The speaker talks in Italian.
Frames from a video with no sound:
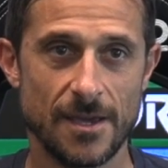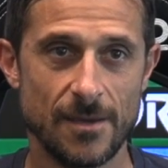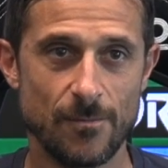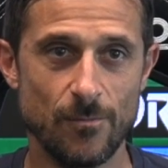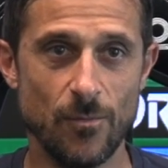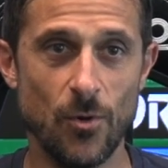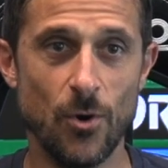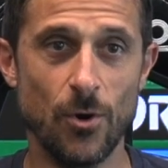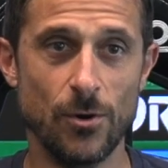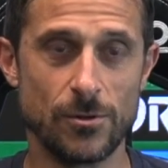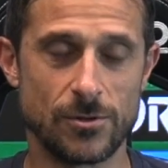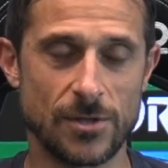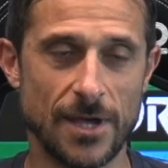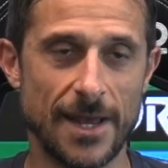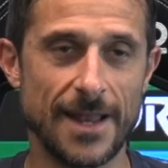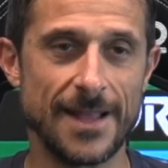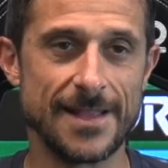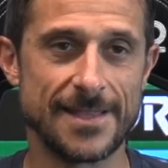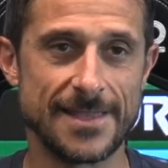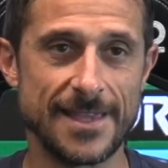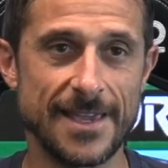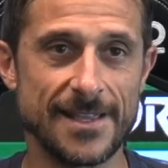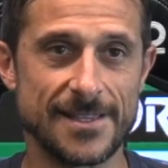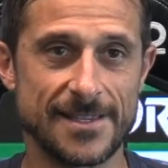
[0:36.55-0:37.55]
molto
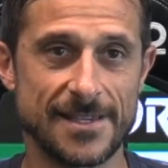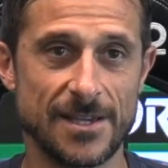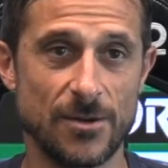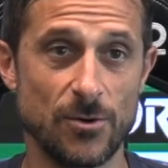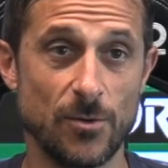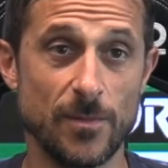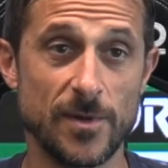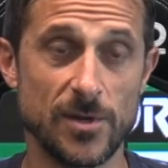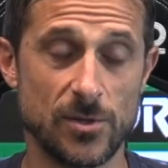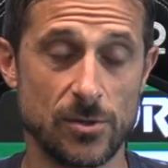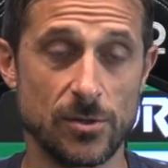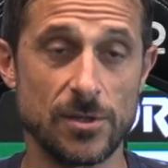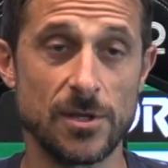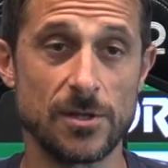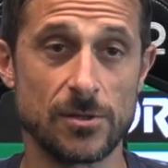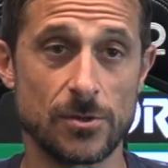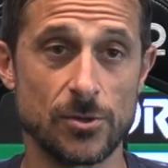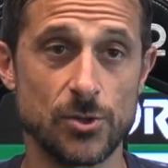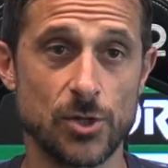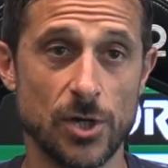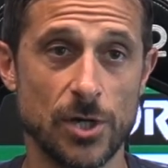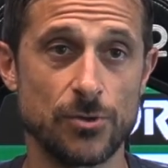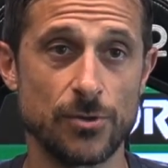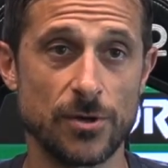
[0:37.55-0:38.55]
all'altezza, hanno messo dentro
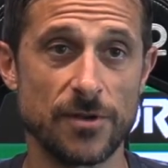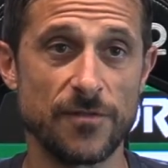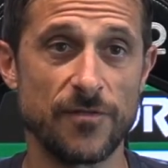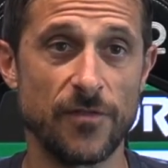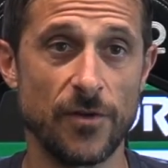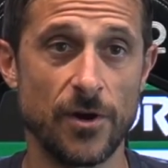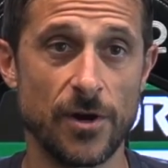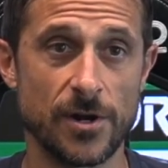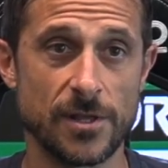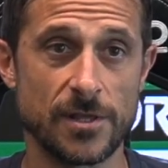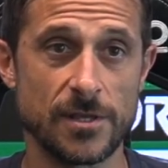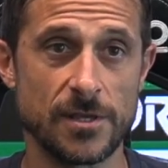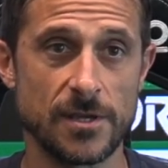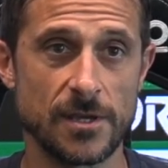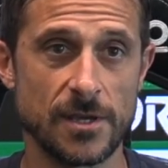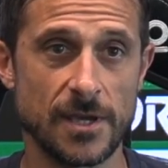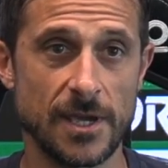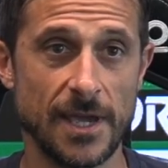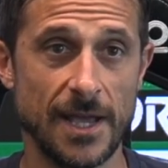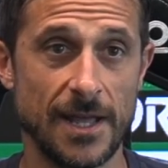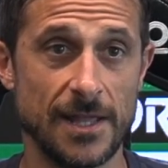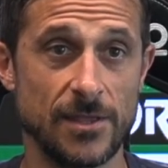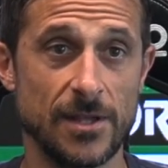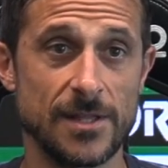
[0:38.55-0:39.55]
giocatori forti
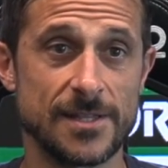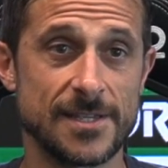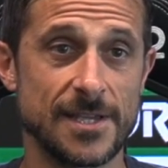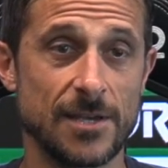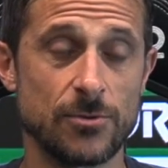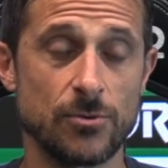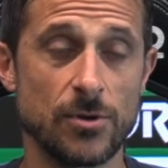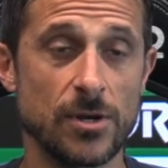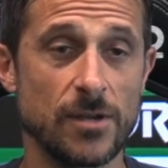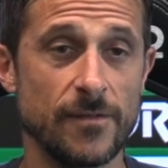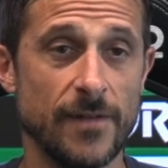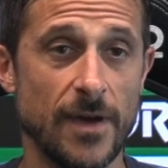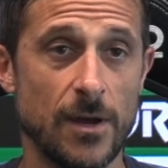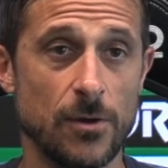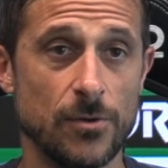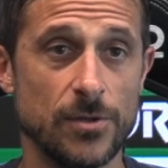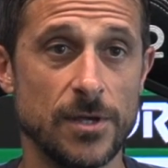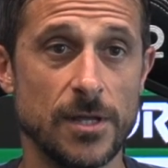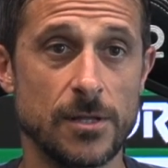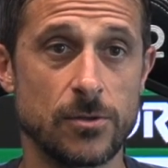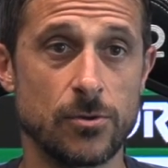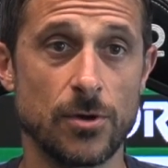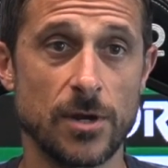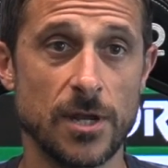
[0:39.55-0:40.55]
che hanno alzato il livello
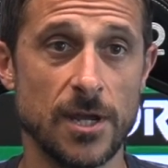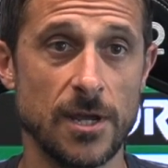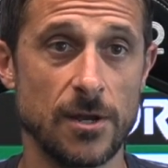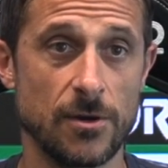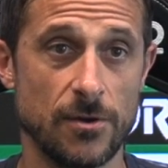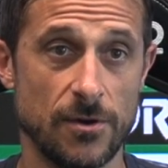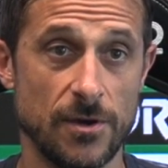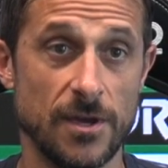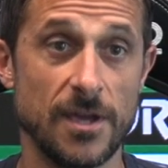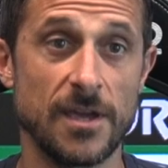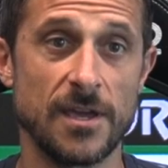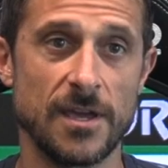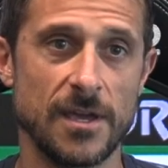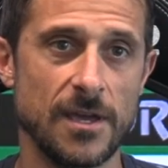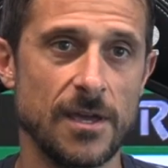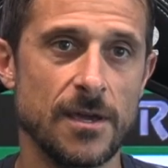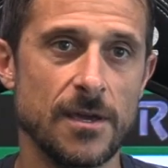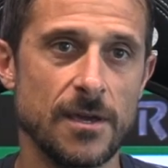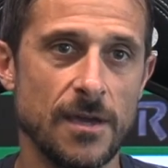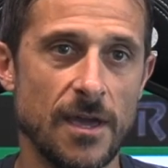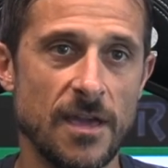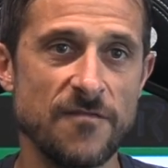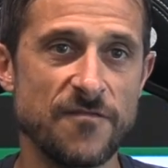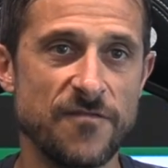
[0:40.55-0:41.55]
del Torino e,
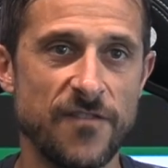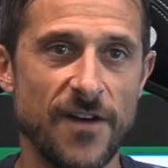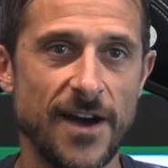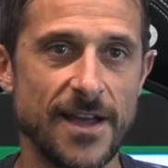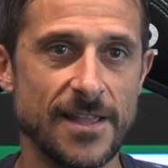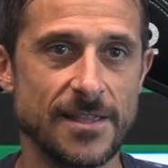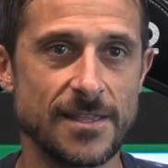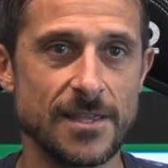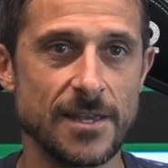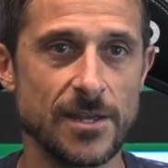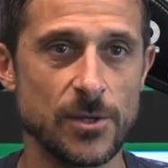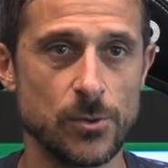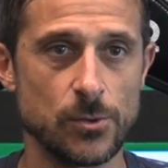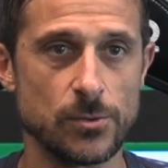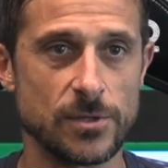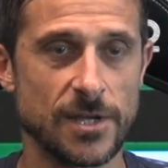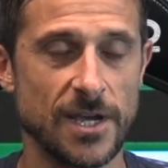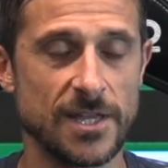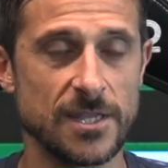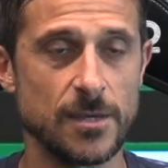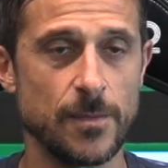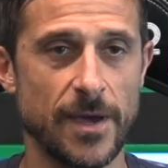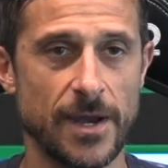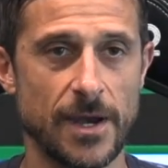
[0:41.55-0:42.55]
e infatti i
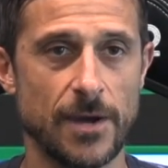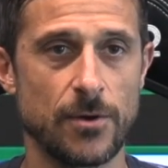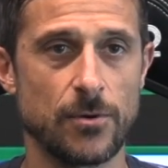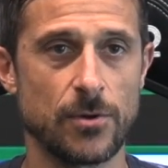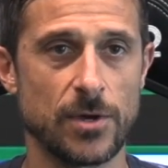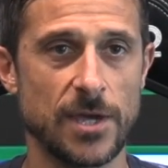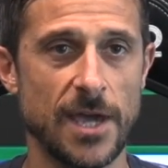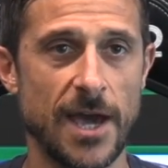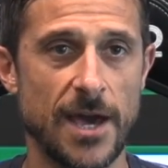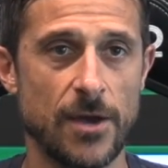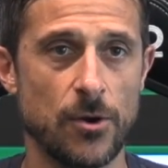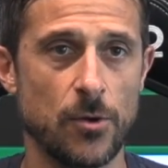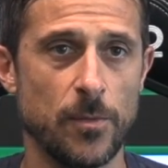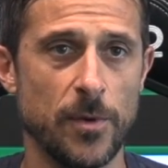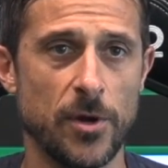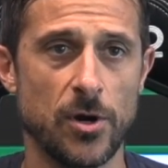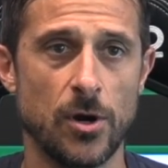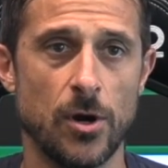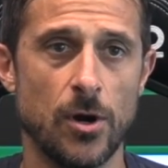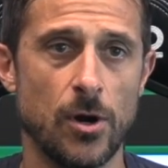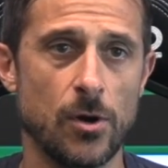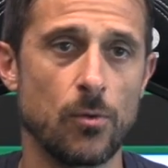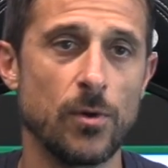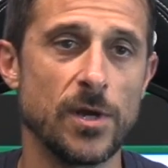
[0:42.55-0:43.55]
risultati parlano chiaro,
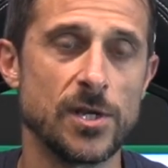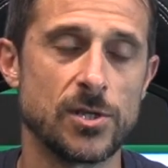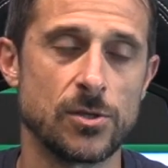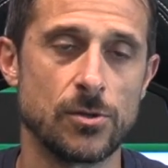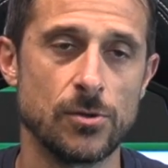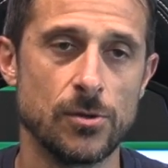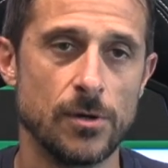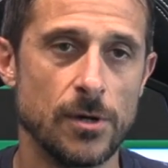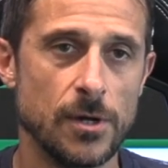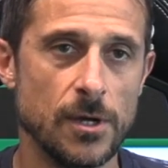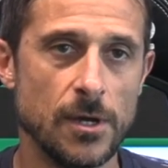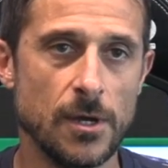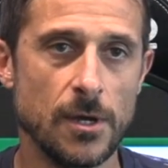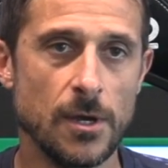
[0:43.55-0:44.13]
però questo,